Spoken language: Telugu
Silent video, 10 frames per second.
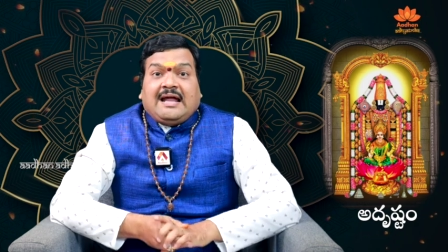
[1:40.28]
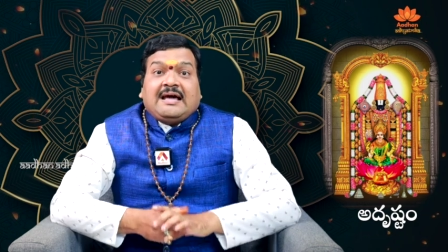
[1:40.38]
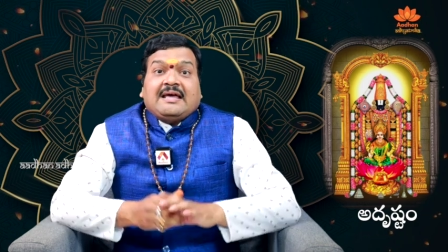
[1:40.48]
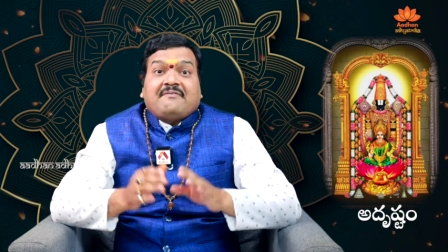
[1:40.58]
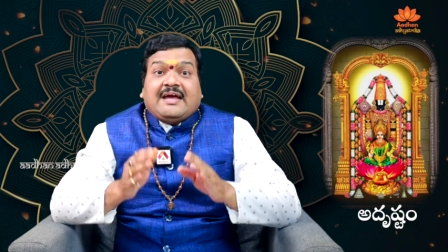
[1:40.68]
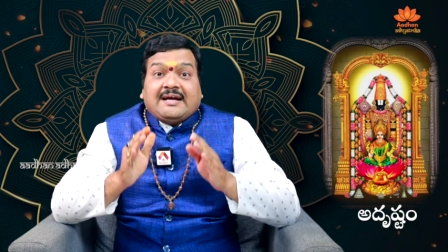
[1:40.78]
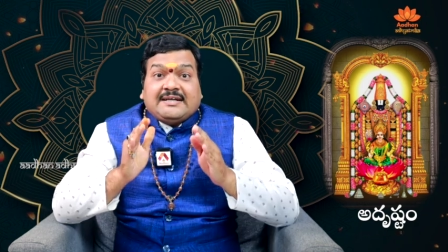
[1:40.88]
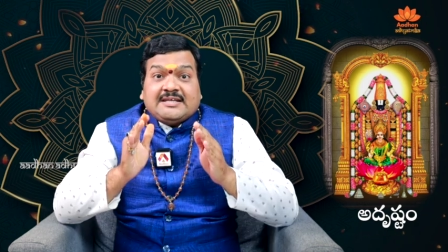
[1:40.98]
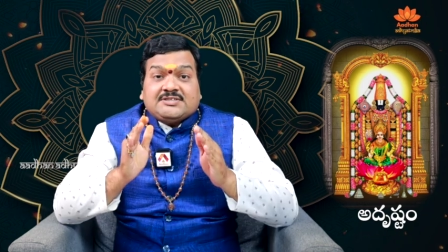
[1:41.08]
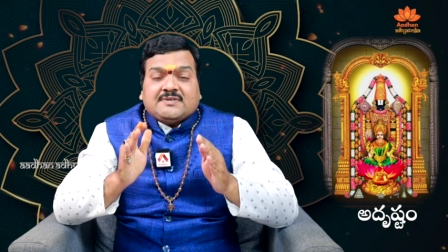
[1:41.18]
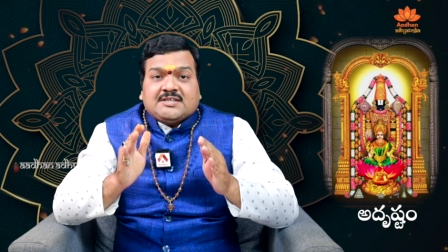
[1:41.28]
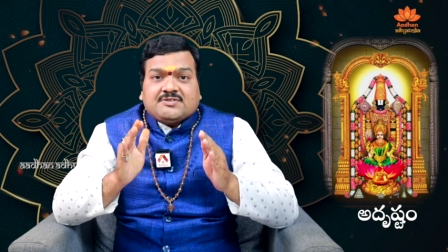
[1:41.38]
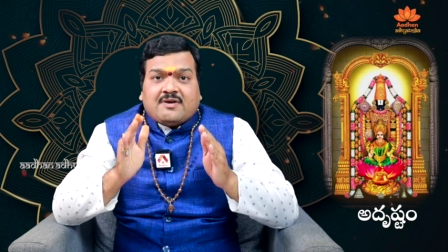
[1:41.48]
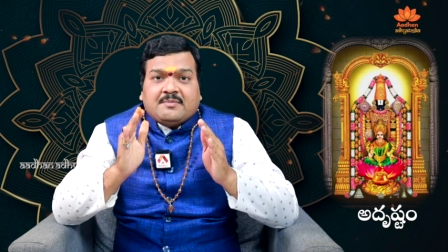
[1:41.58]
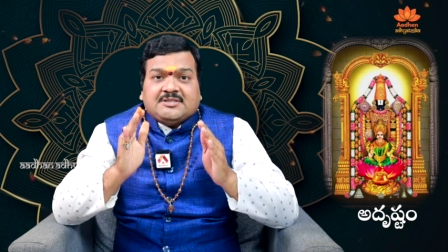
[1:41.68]
అలాగే వెంకటేశ్వర
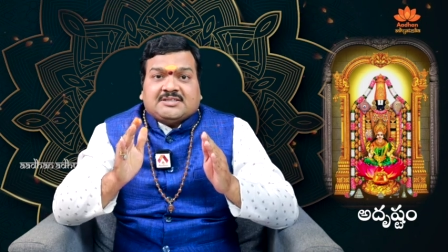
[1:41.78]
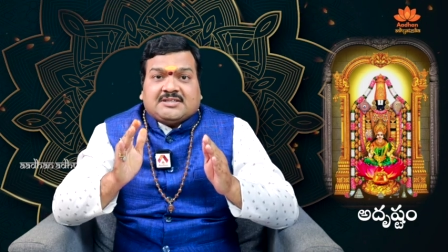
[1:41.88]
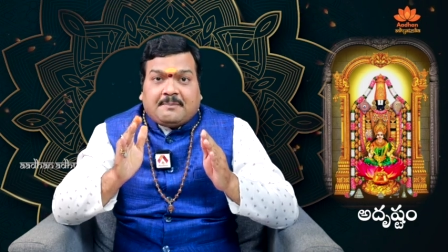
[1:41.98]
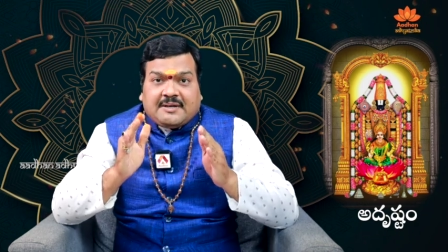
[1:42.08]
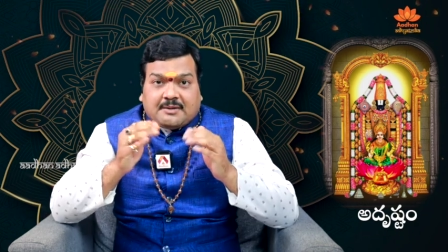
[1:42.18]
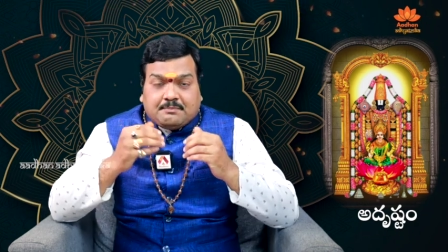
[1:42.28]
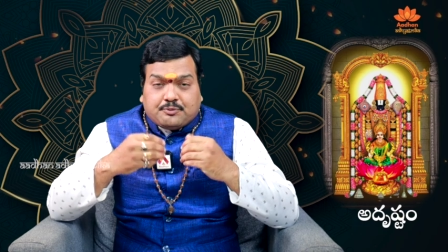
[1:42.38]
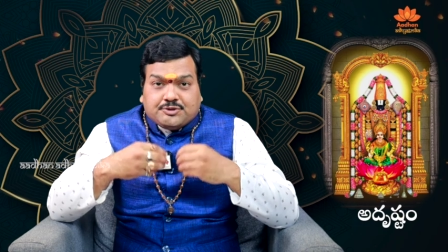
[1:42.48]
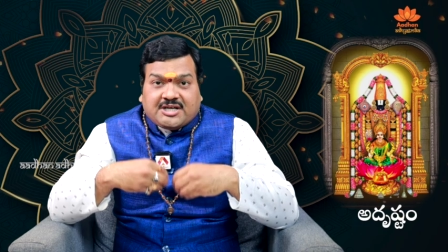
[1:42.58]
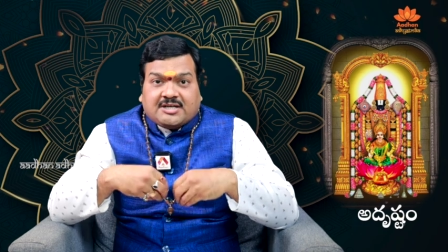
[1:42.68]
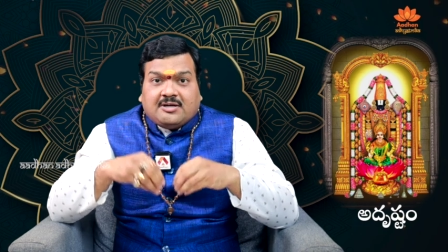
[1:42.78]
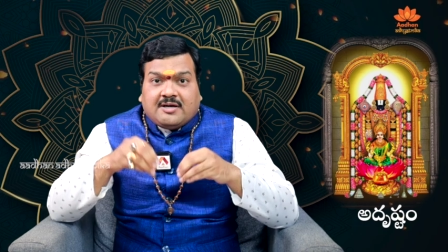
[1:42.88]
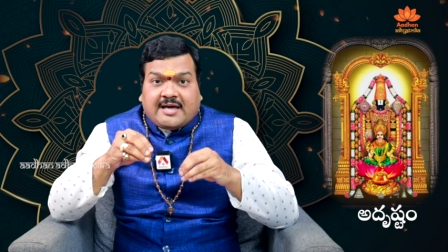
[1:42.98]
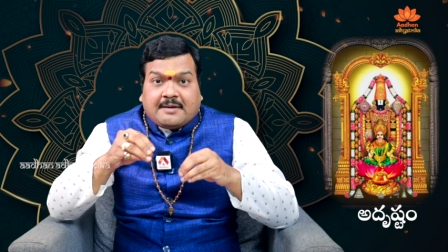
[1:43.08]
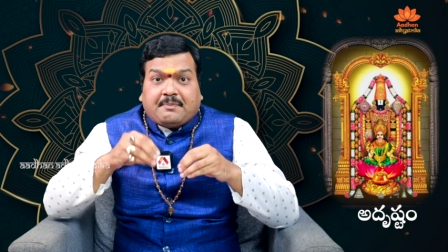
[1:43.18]
స్వామి చిత్రపటం పూజ
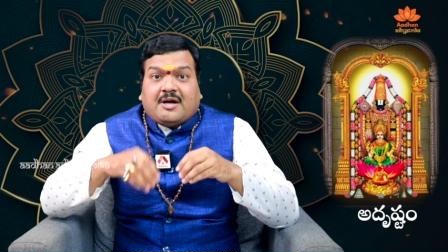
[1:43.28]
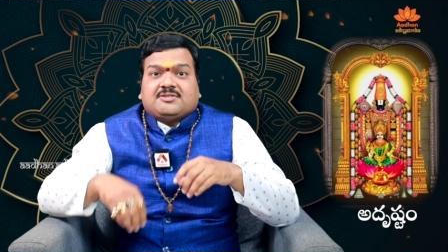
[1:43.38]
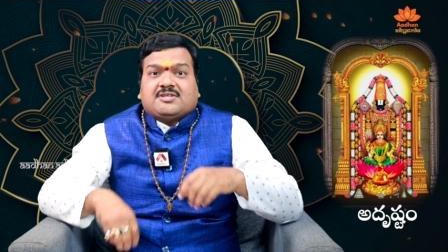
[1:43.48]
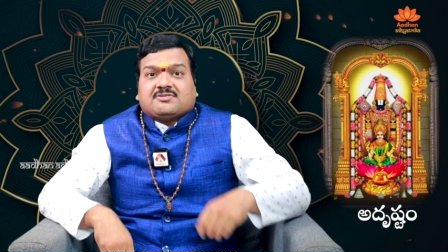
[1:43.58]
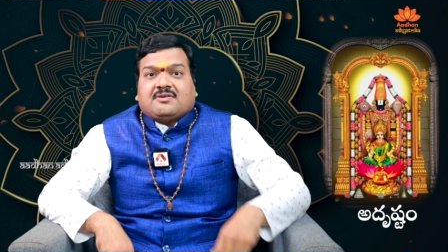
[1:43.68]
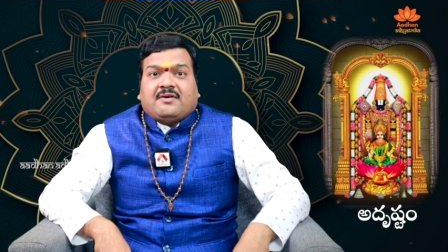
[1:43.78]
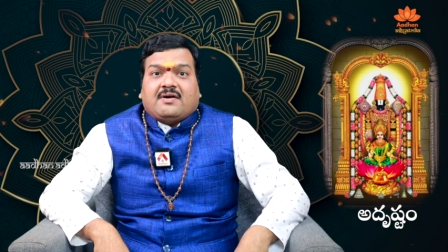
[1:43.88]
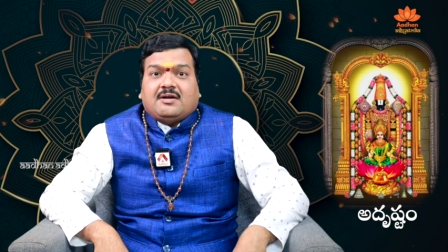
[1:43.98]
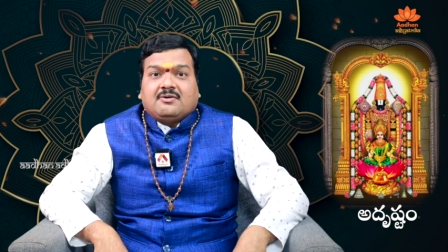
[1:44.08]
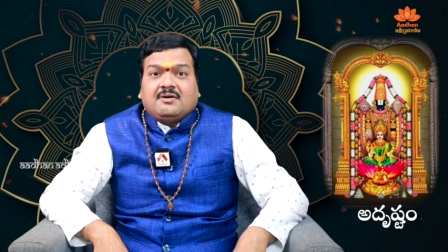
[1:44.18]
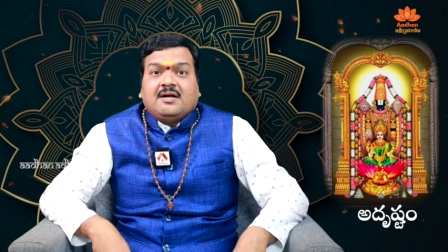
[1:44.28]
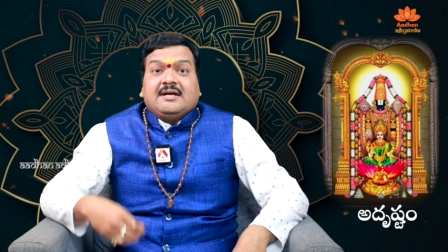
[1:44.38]
గదిలో ఏర్పాటు చేసుకునేవాళ్ళు